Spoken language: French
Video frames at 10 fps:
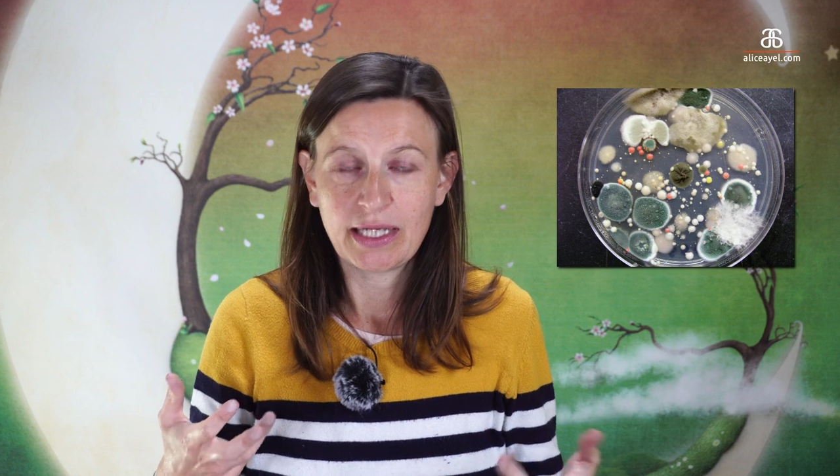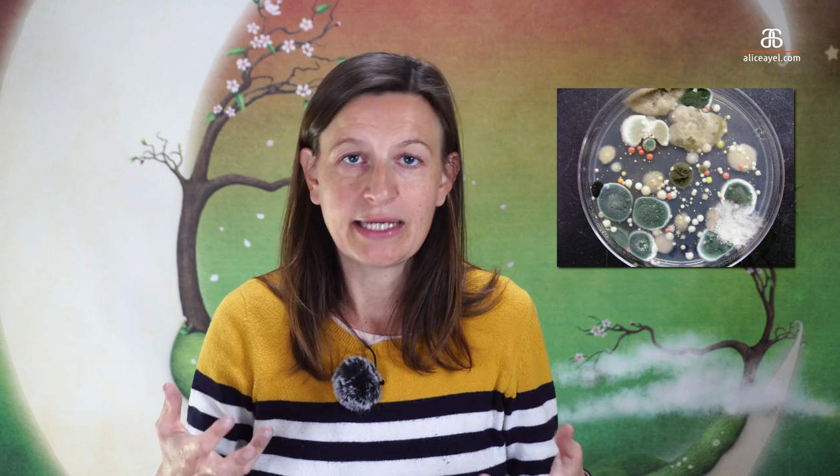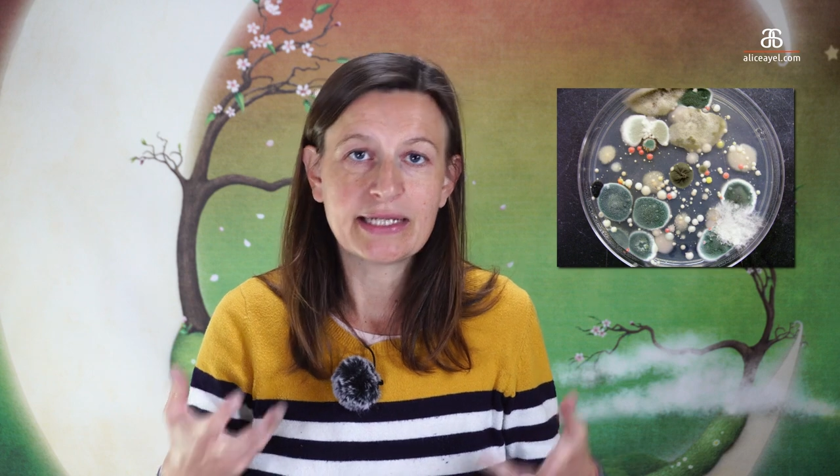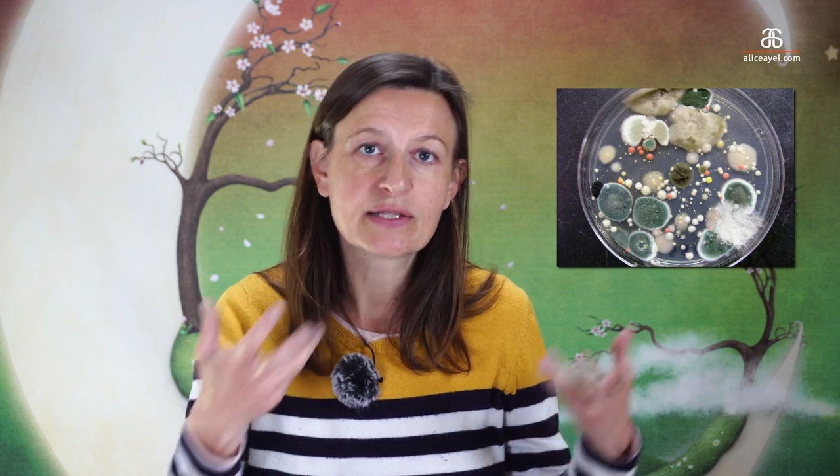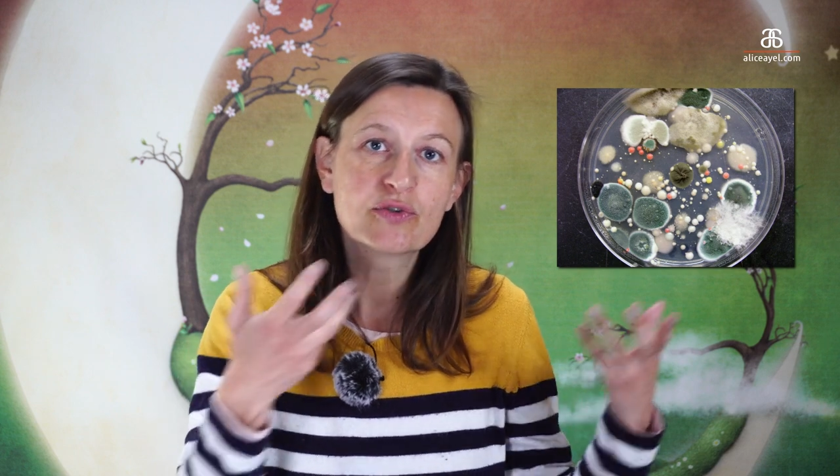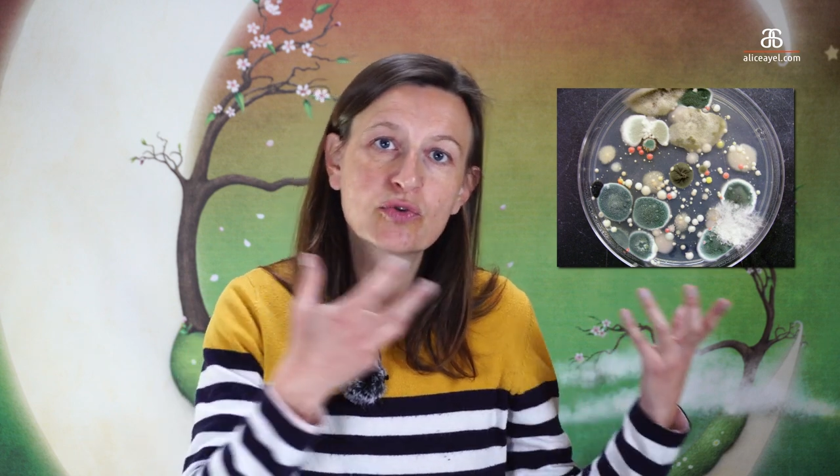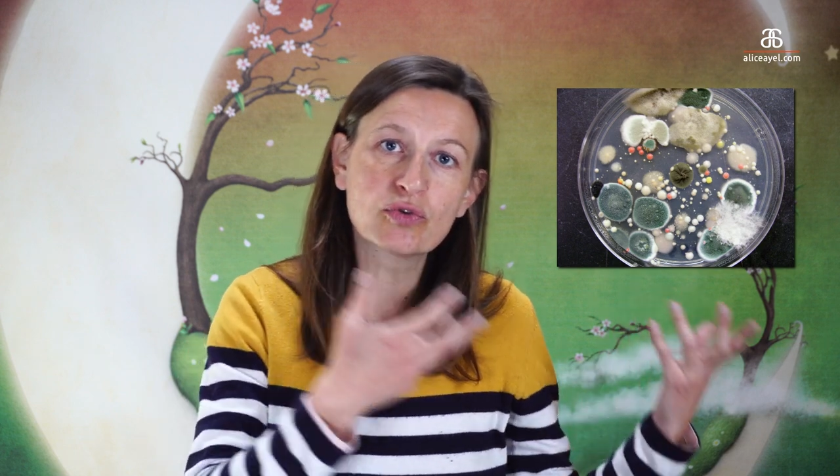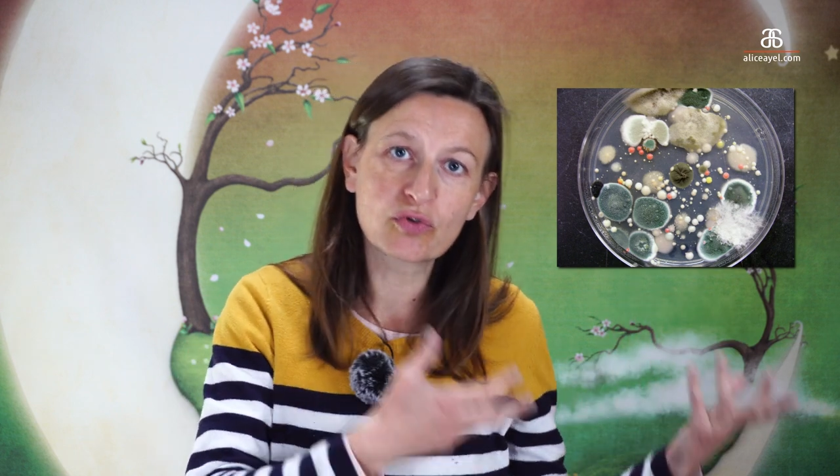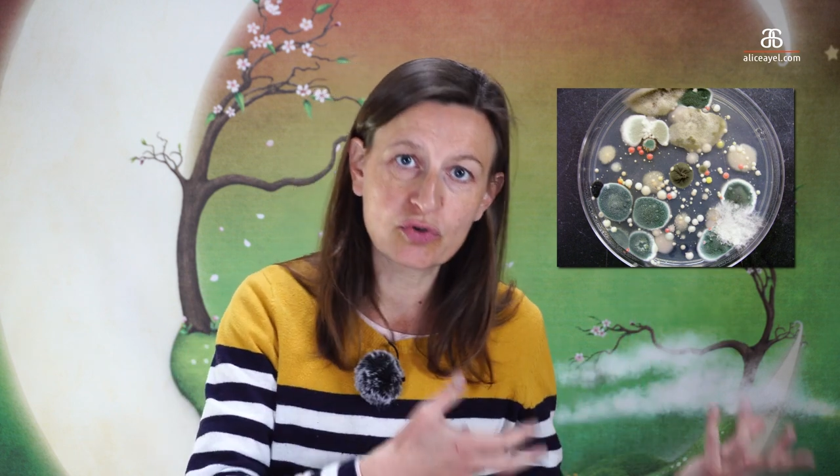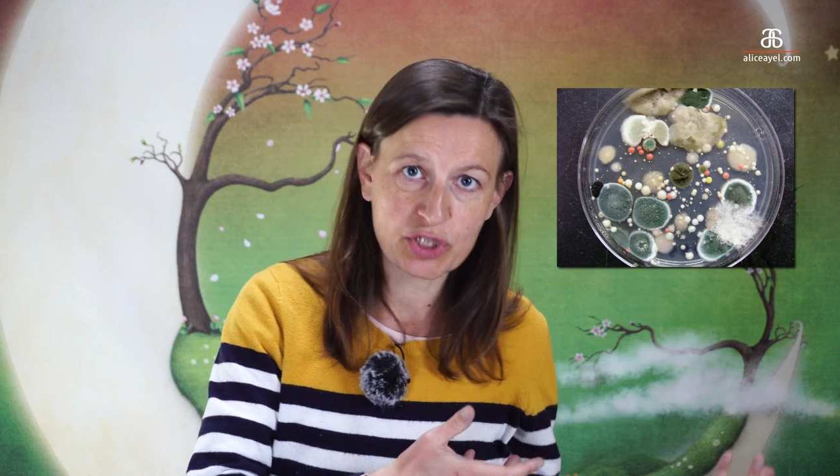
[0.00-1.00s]
Les
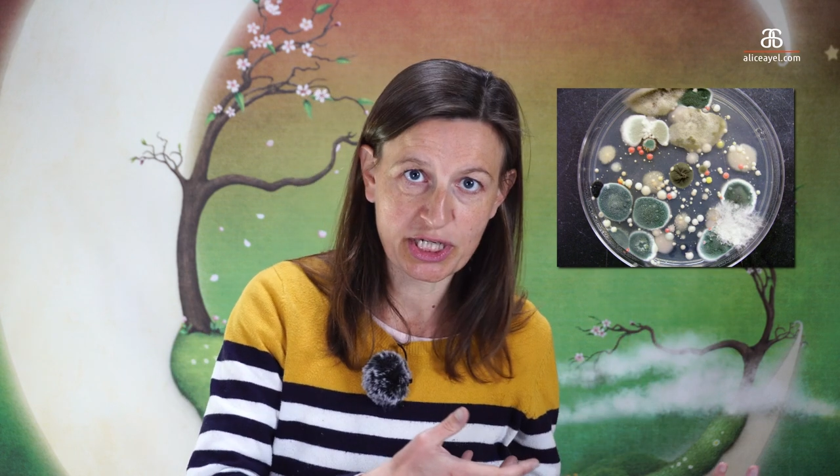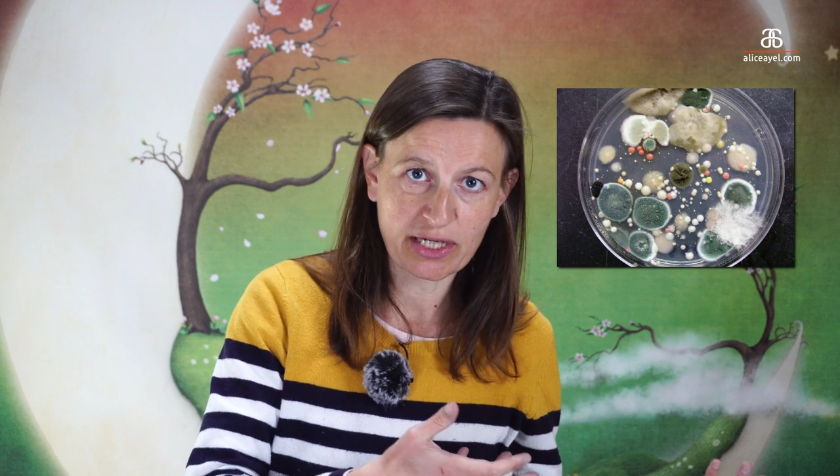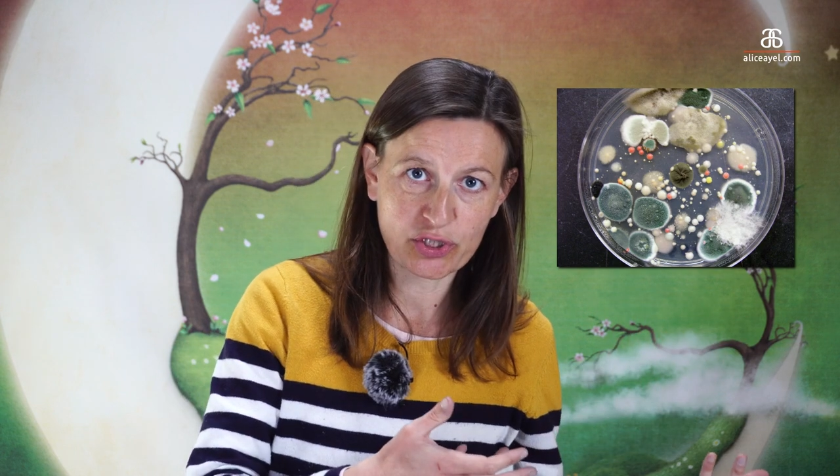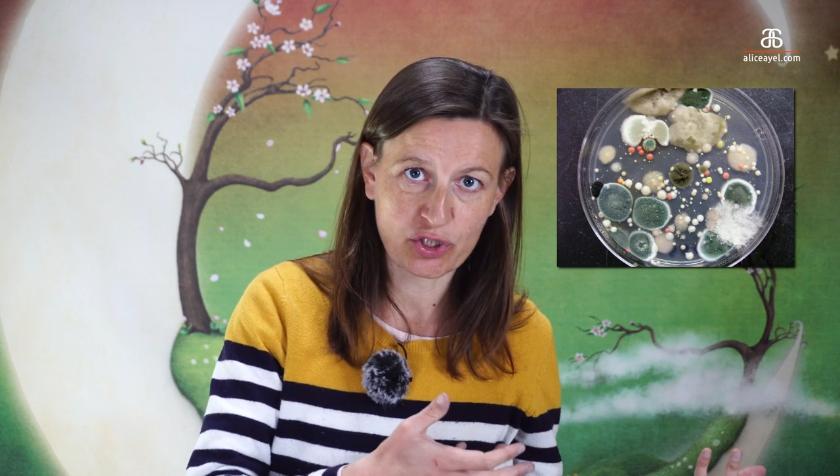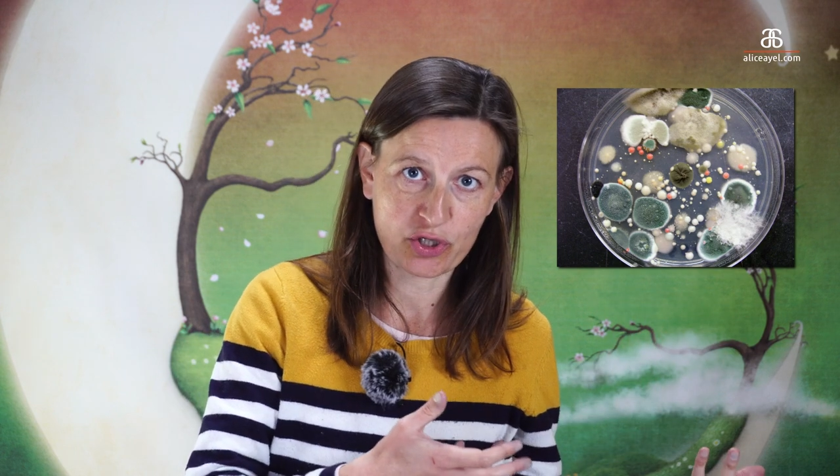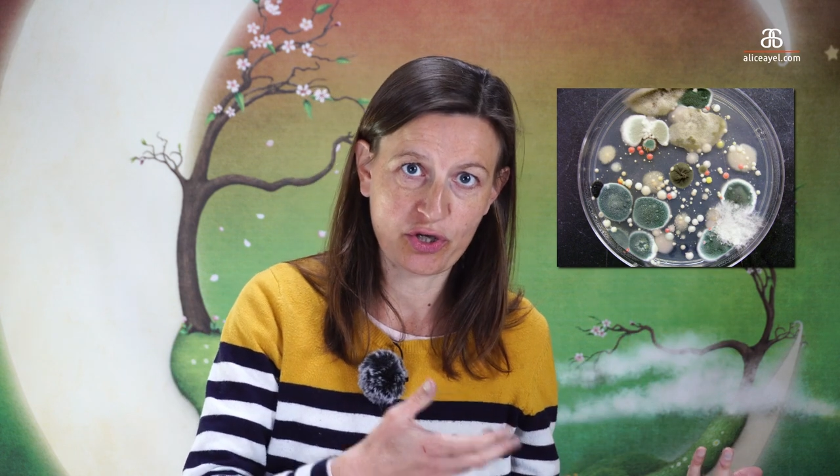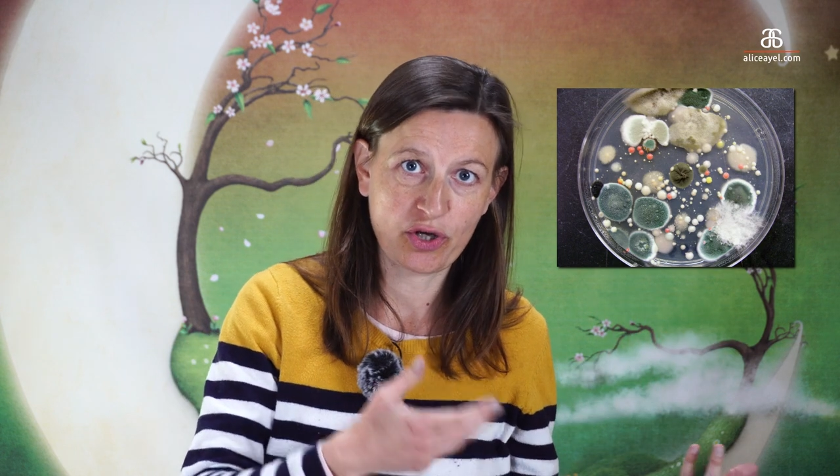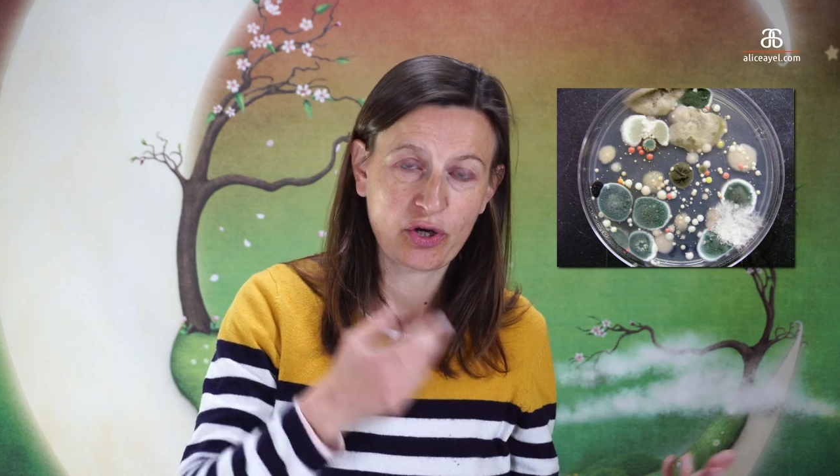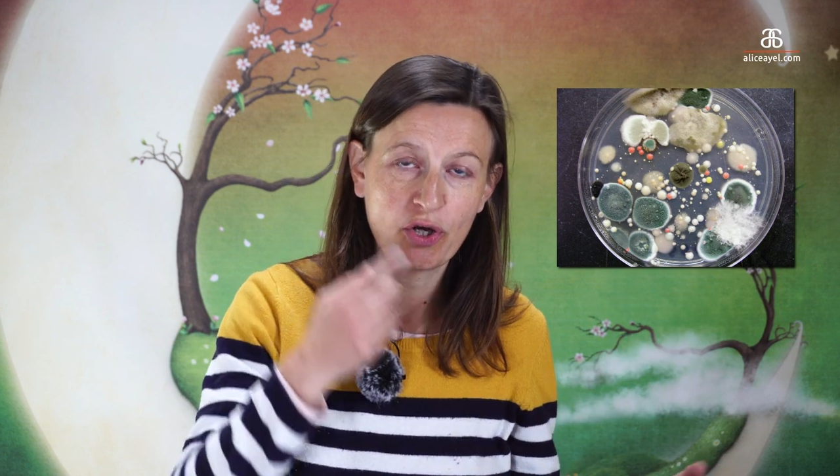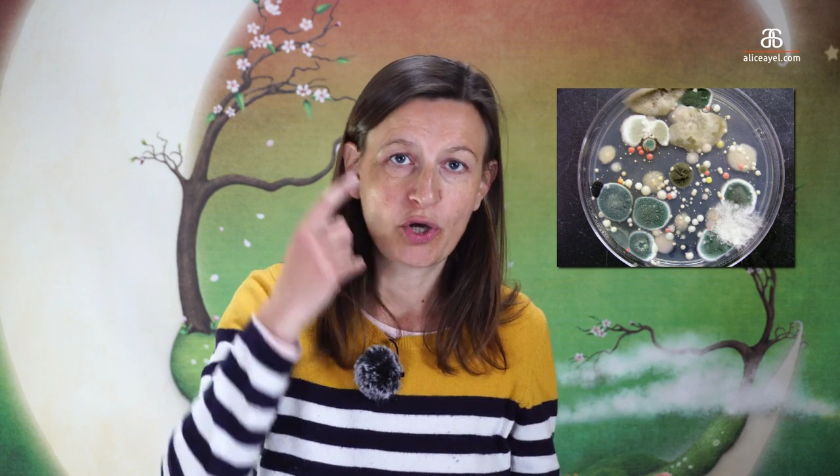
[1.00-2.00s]
autres
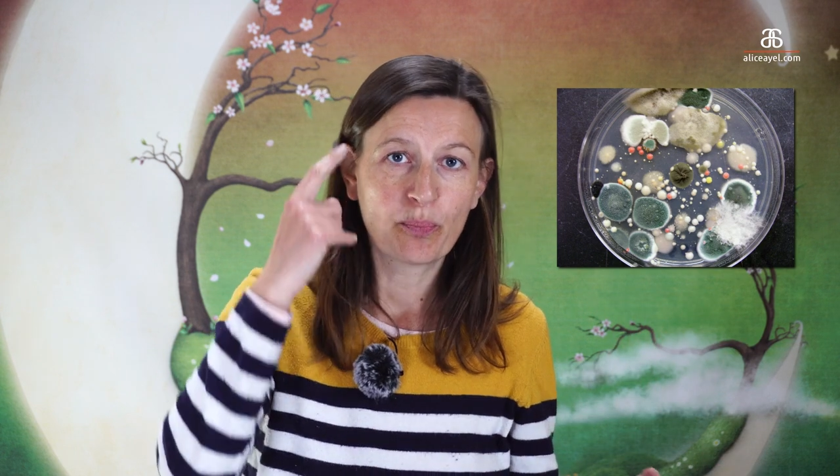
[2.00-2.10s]
chercheurs